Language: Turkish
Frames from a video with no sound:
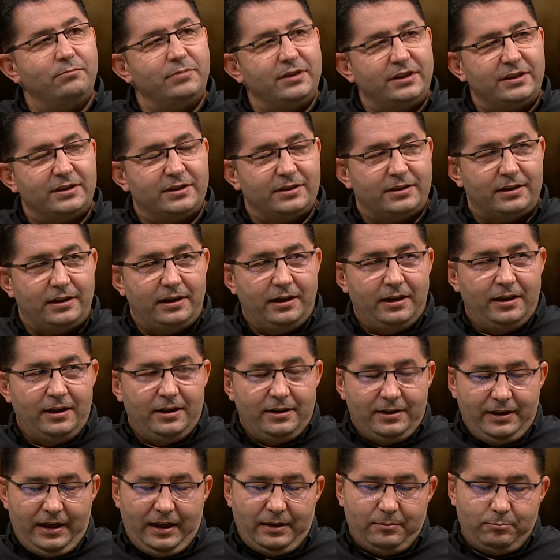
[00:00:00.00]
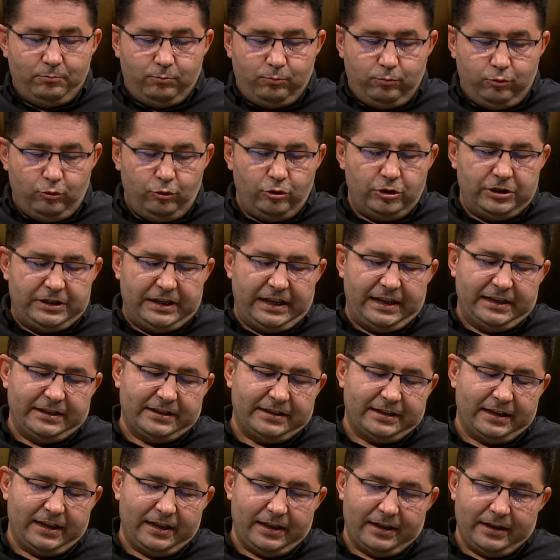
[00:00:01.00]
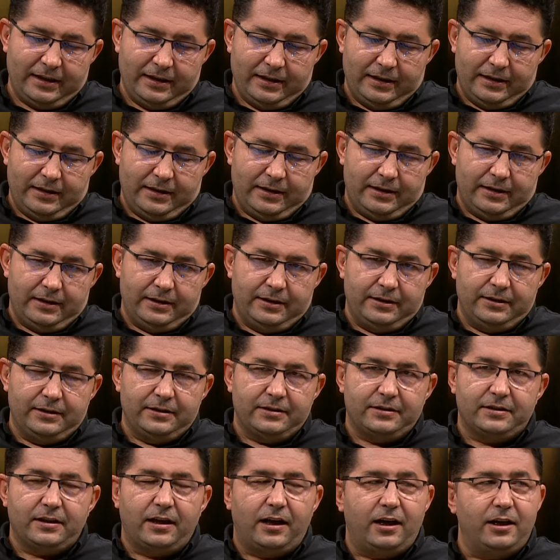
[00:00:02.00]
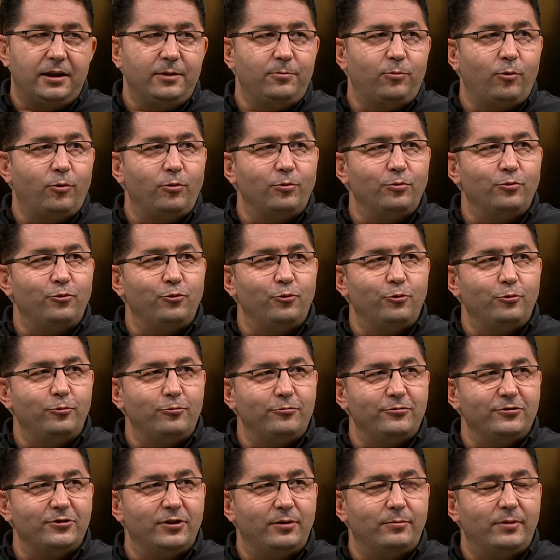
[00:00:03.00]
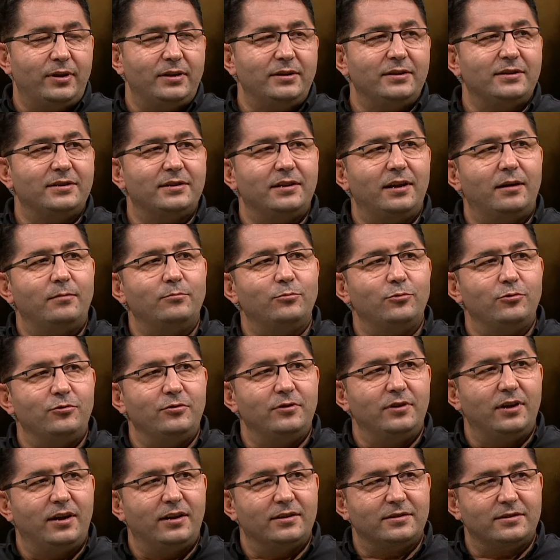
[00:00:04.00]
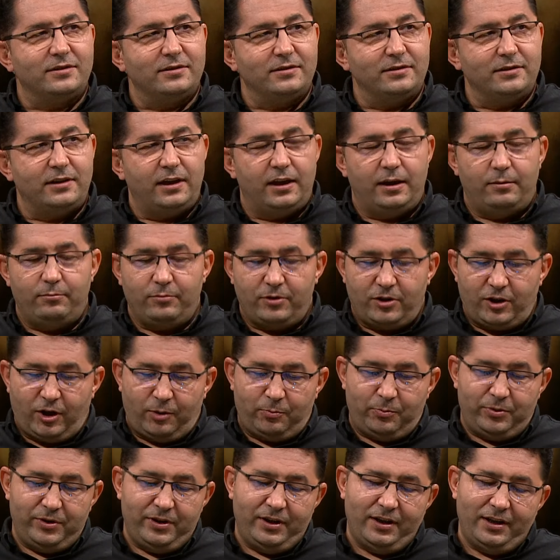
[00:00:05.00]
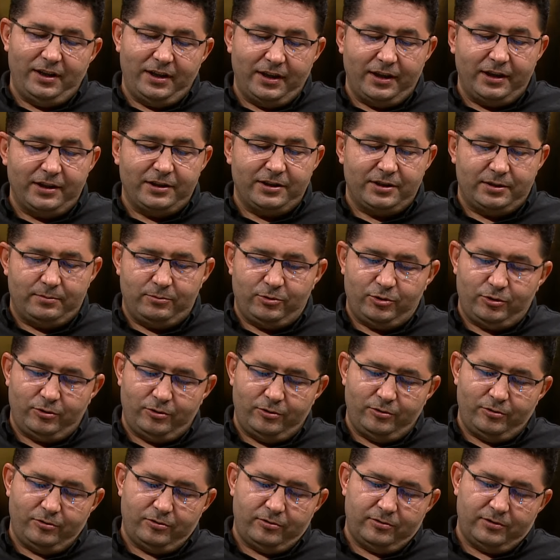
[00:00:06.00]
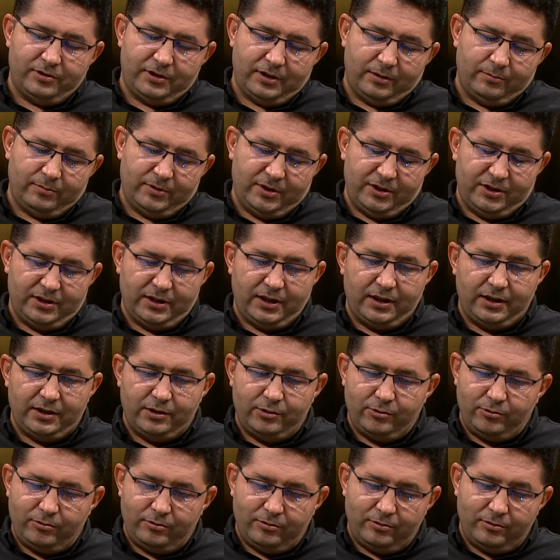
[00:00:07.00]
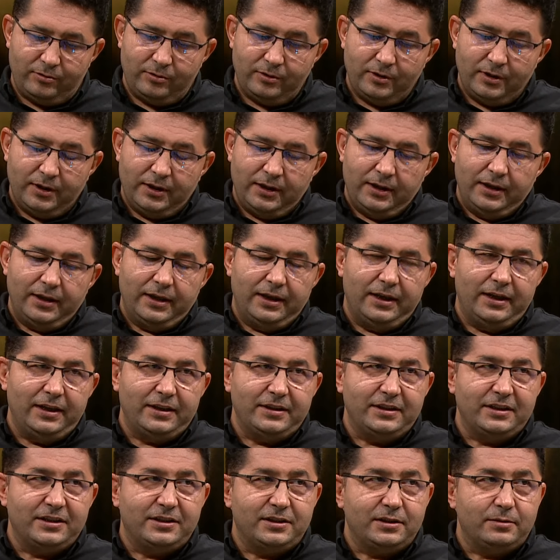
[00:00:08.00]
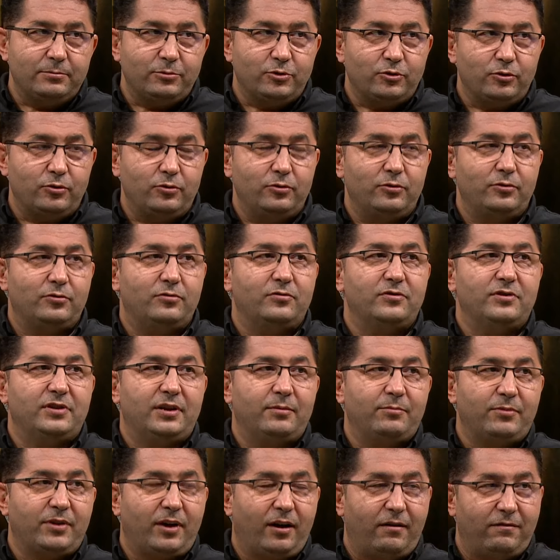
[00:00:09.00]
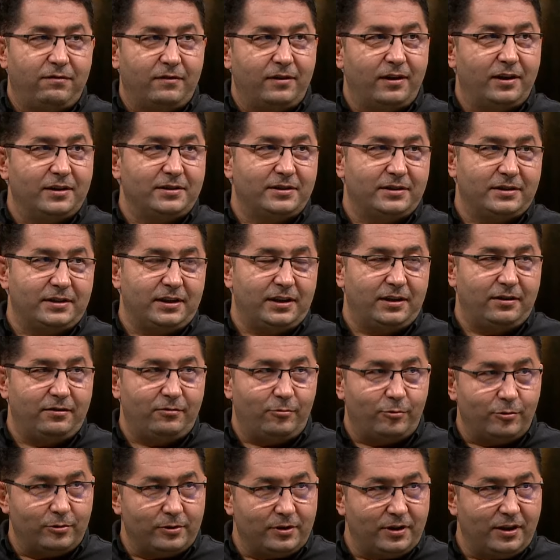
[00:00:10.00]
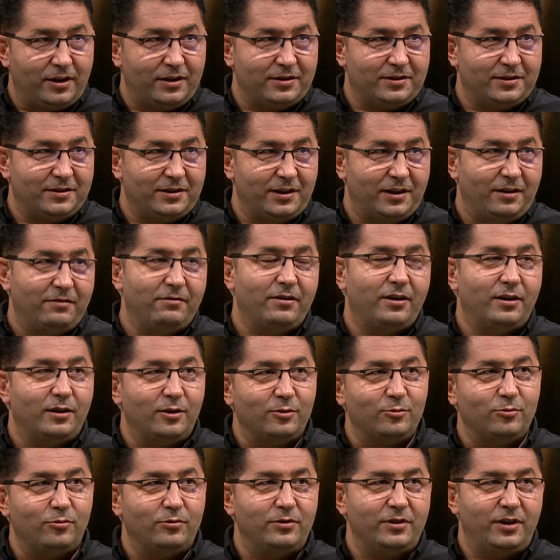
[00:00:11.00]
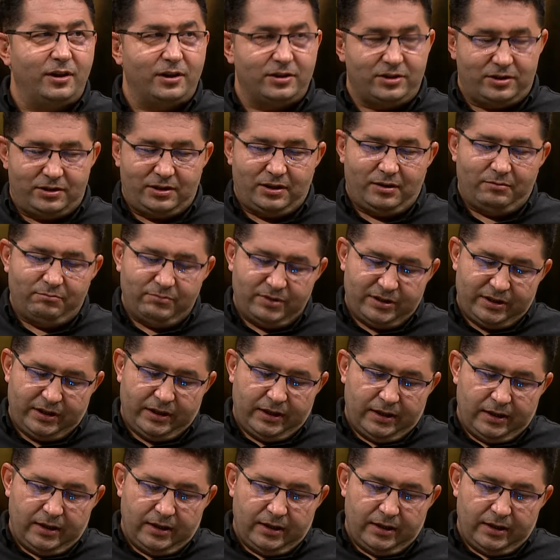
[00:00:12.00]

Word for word: birisi. Yani bu şehre e, sahip olduğunuz zaman İslam dünyasında Tabii. hem kapıyı ele geçirmiş oluyorsunuz hem ticaret yolunu ele geçirmiş oluyorsunuz hem Kafkasya'ya, Orta Asya'ya ve Anadolu'ya açılan bir